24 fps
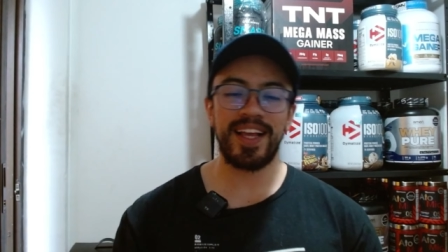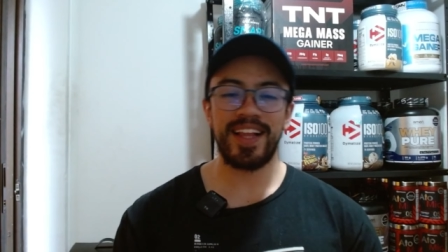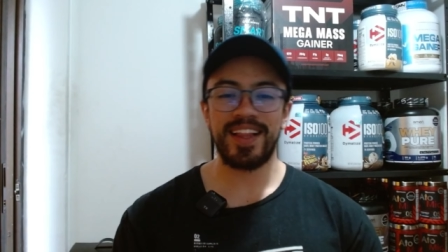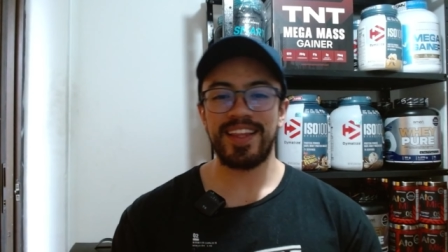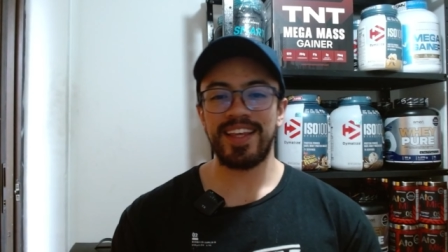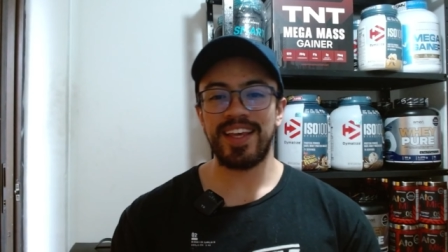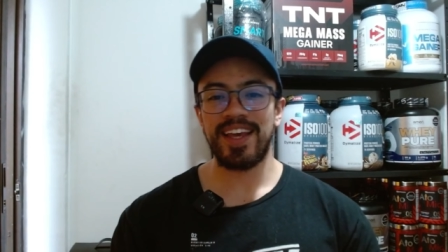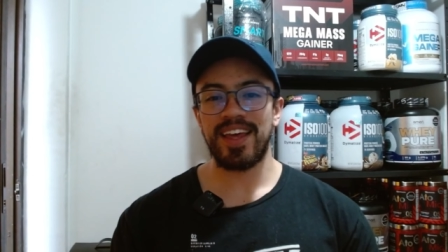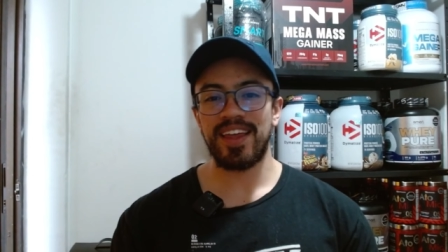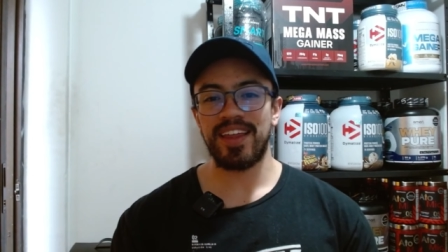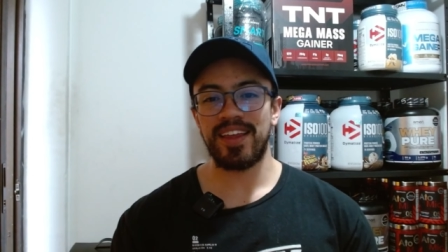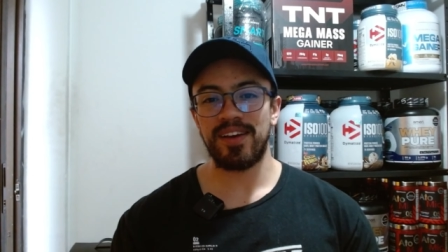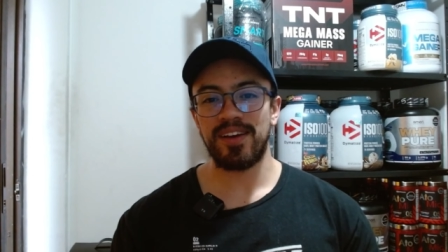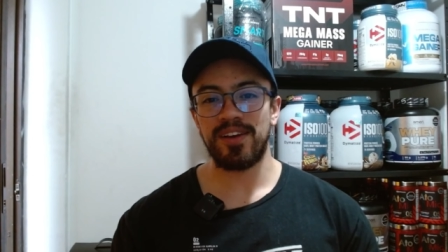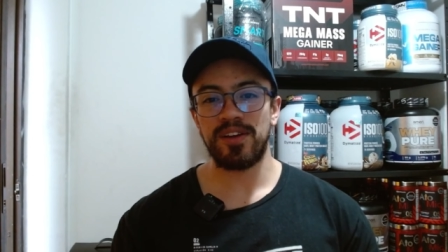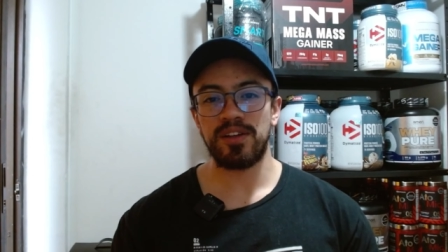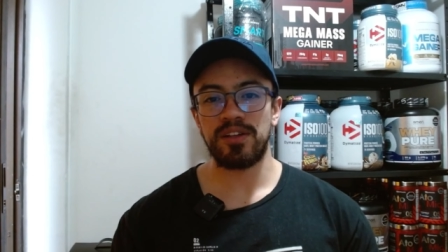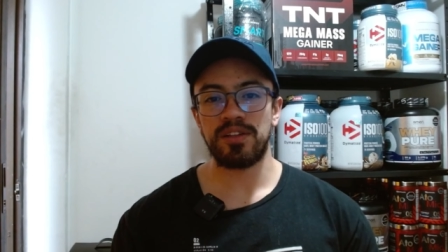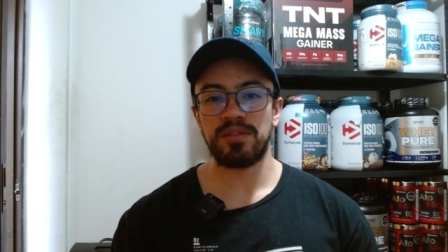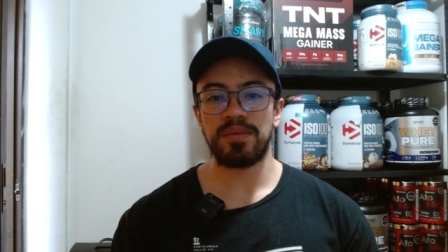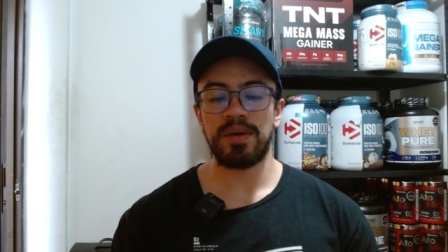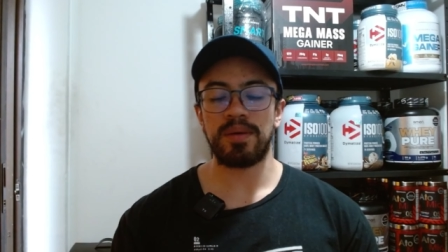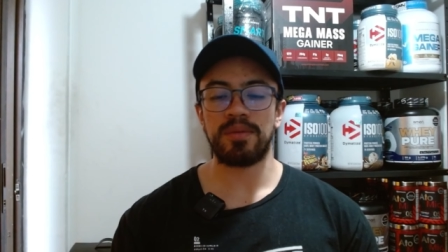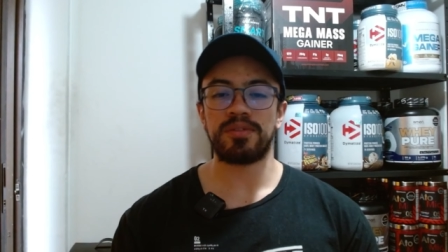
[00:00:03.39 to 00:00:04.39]
El día de hoy
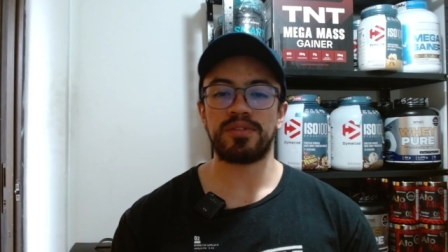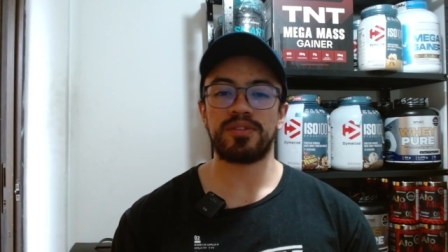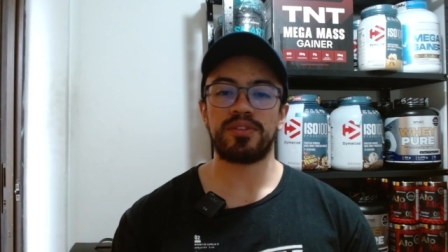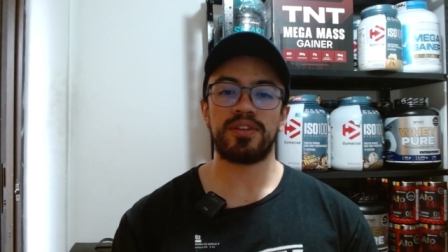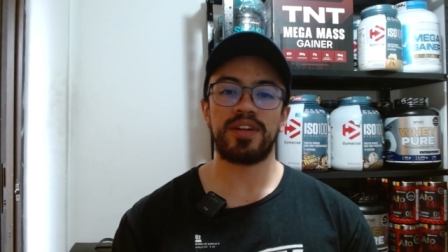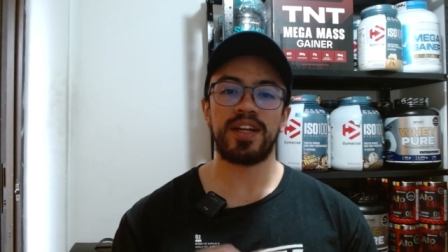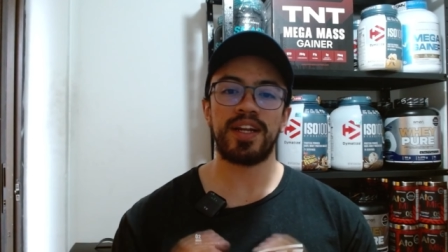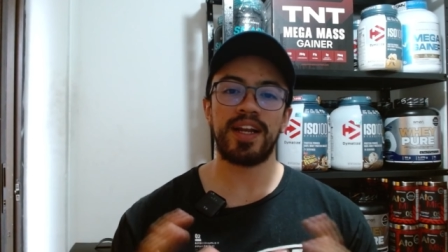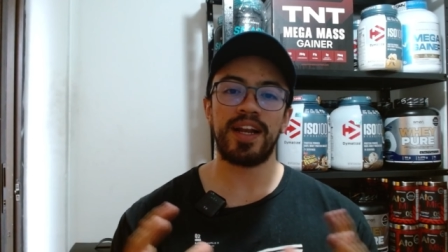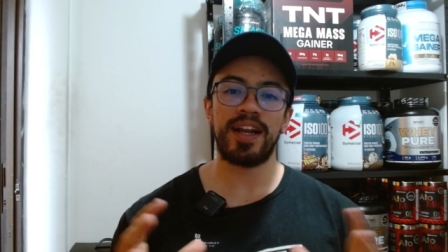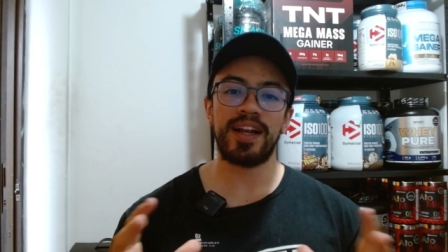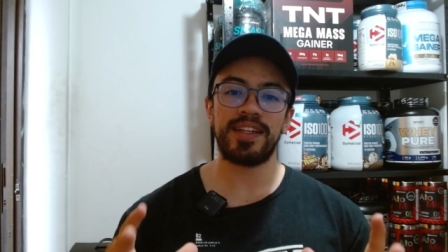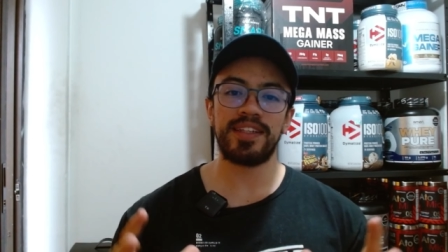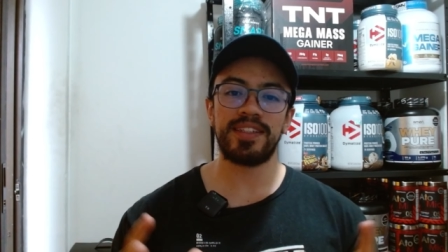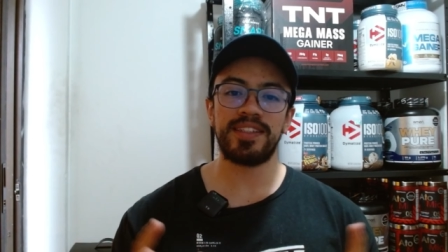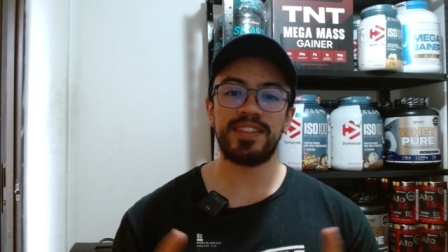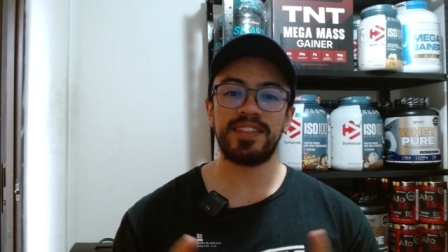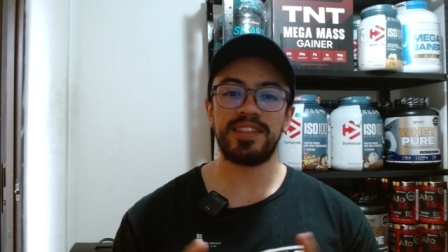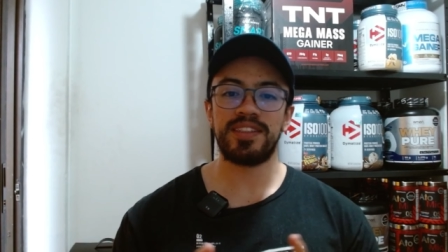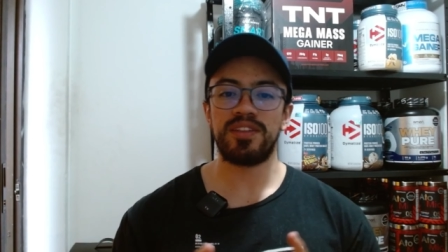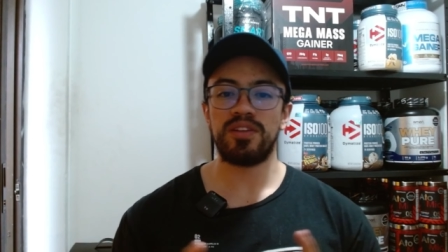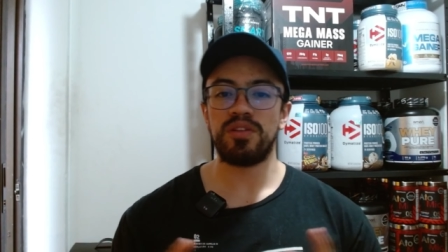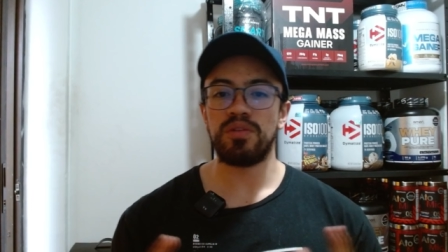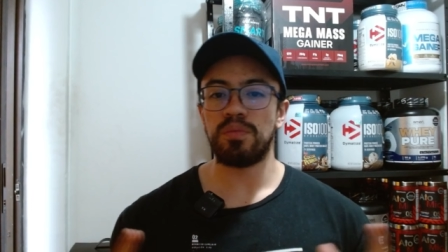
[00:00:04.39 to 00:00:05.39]
nos vamos con
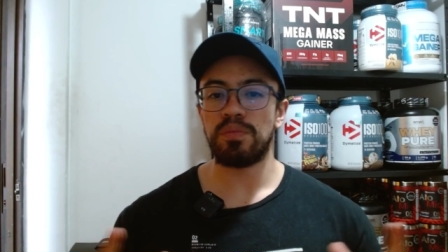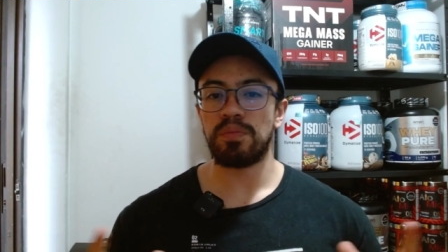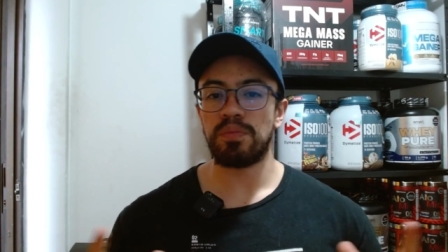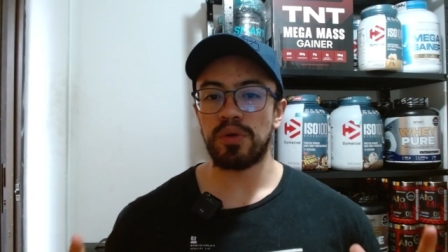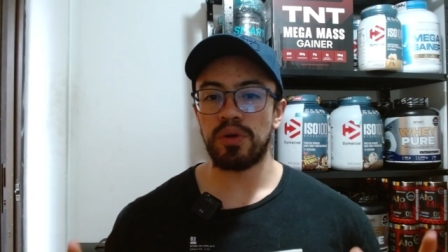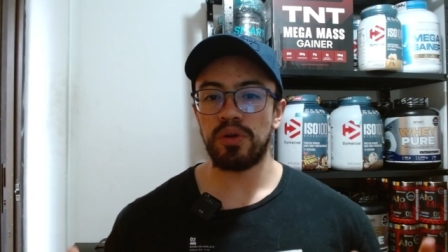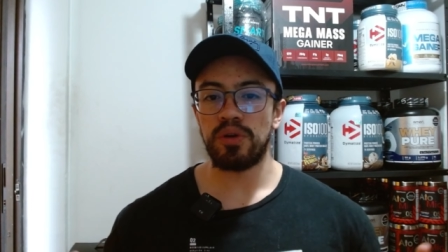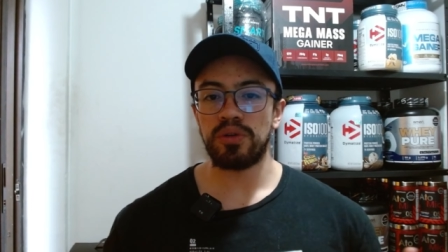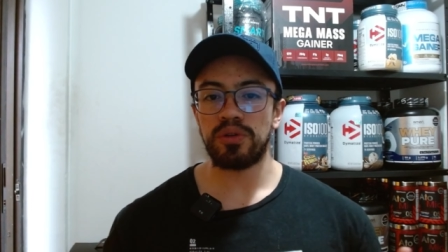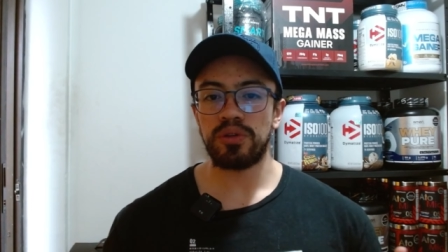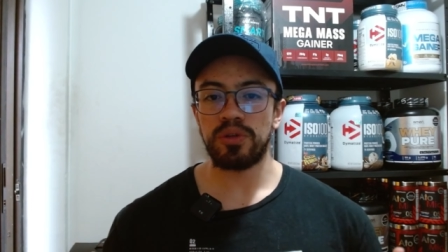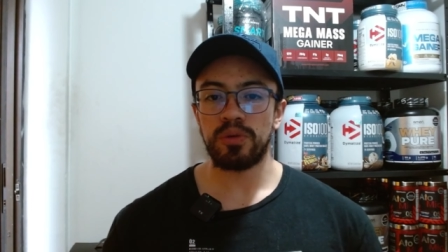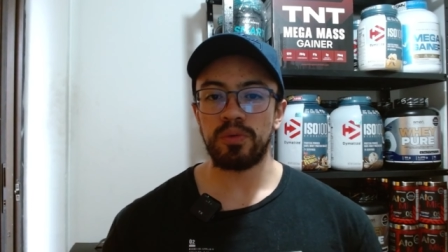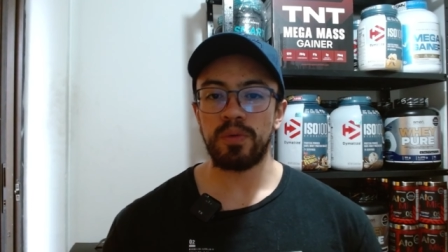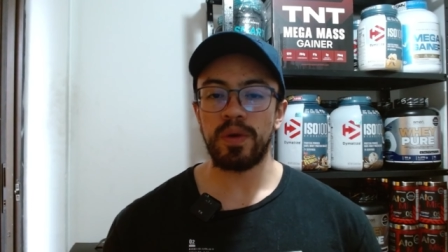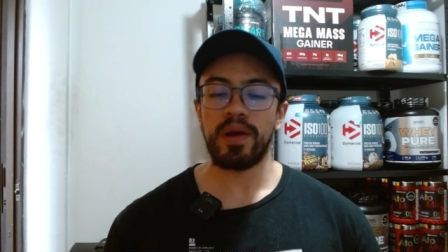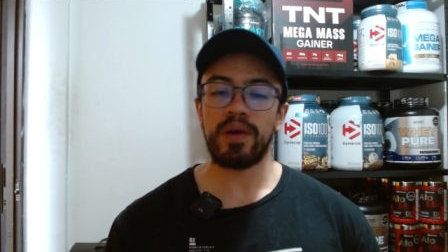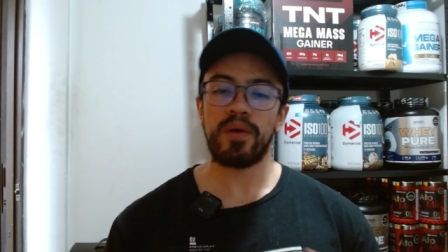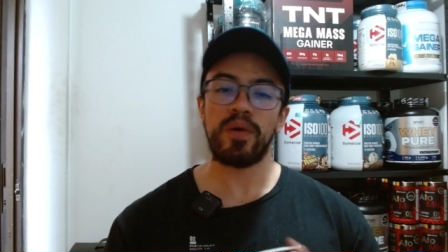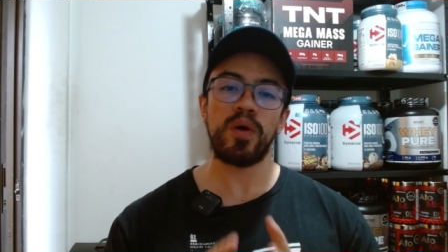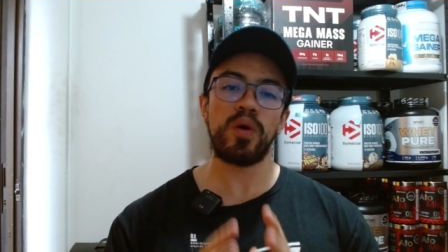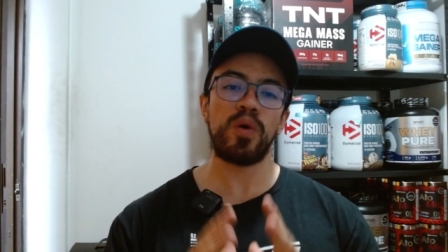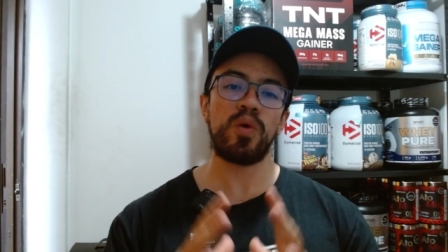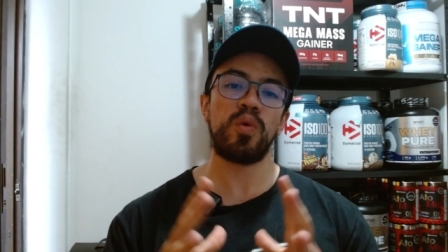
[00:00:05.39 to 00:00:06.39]
análisis de un producto
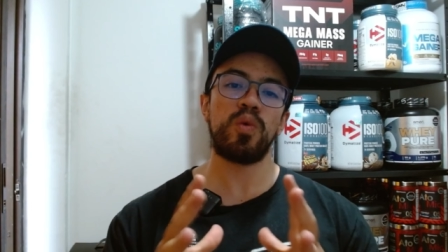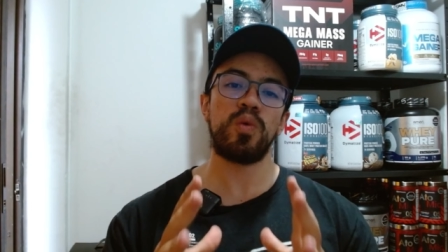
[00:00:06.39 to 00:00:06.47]
nuevo,